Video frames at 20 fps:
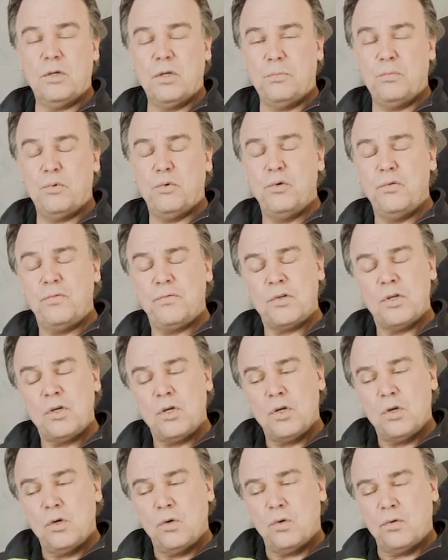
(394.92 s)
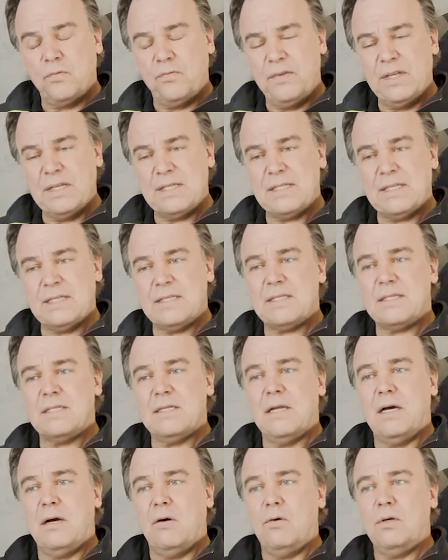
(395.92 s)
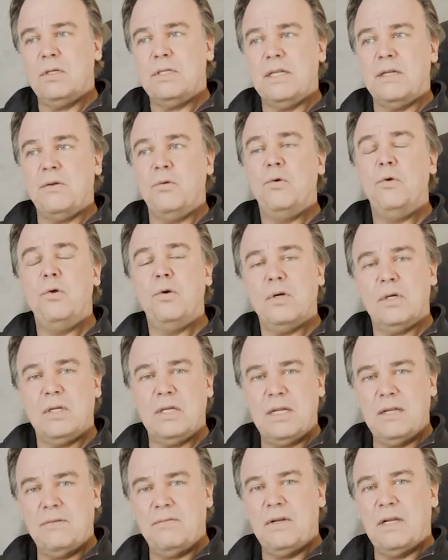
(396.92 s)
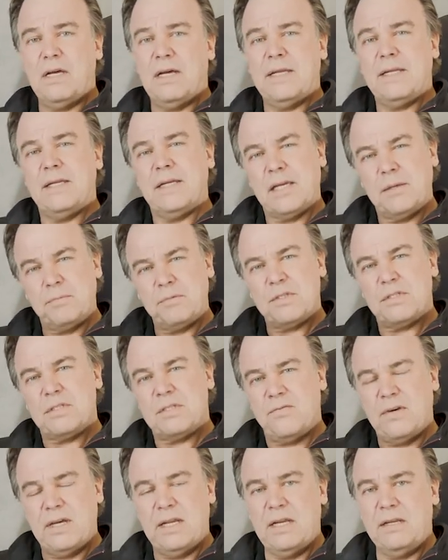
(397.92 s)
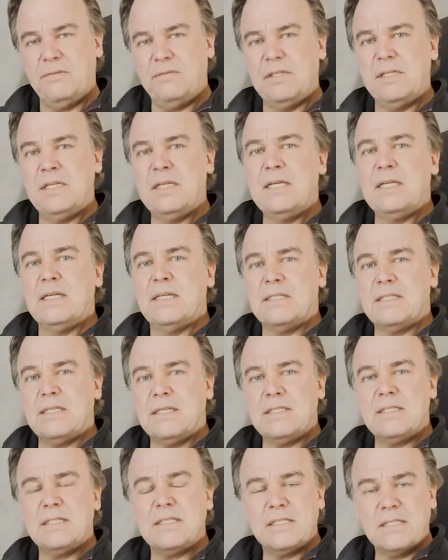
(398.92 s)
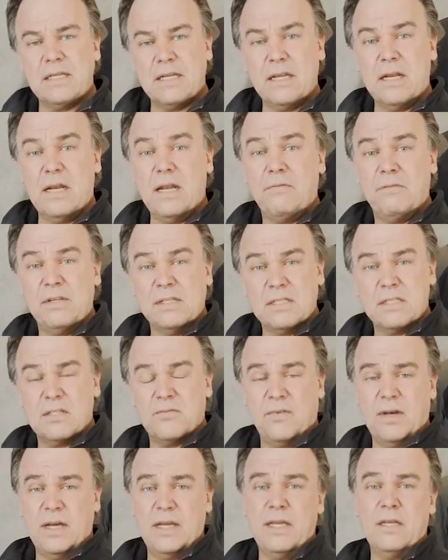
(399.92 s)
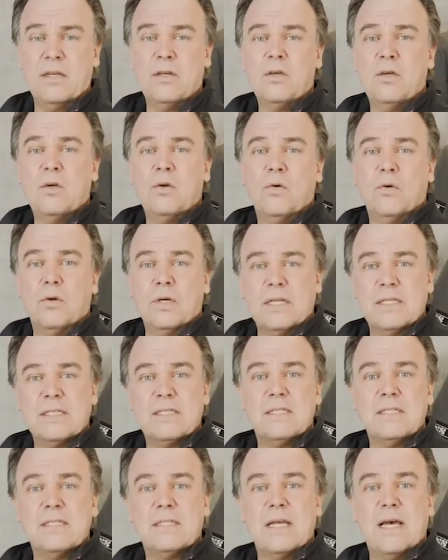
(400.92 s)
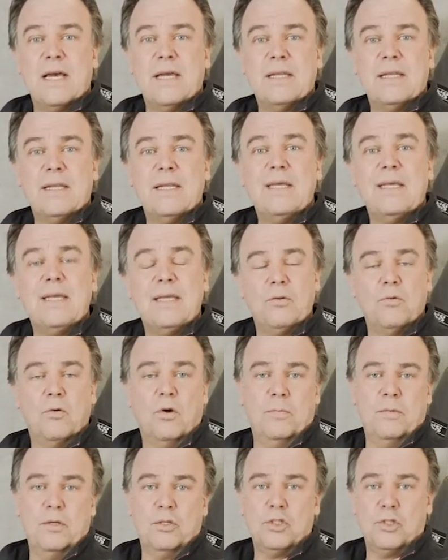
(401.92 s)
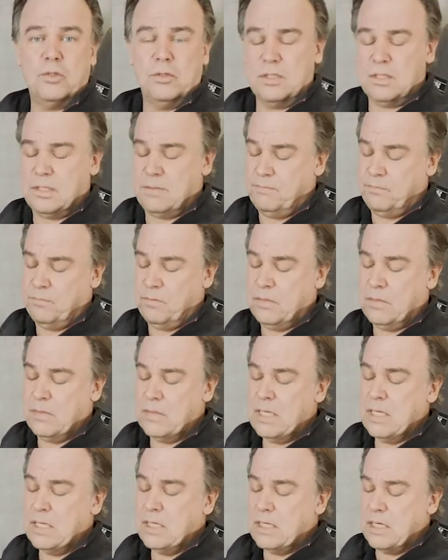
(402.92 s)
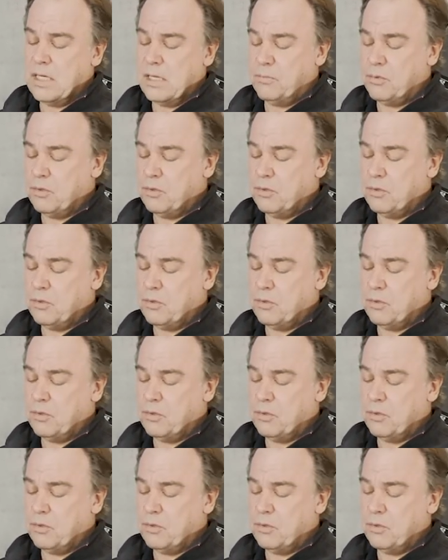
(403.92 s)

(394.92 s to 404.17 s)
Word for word: geprüft und wir setzen auch den höheren Level ein. Da gibt es zwei Level, das heißt, das ist der Level 2 und das ist ein enormer Schutz. Der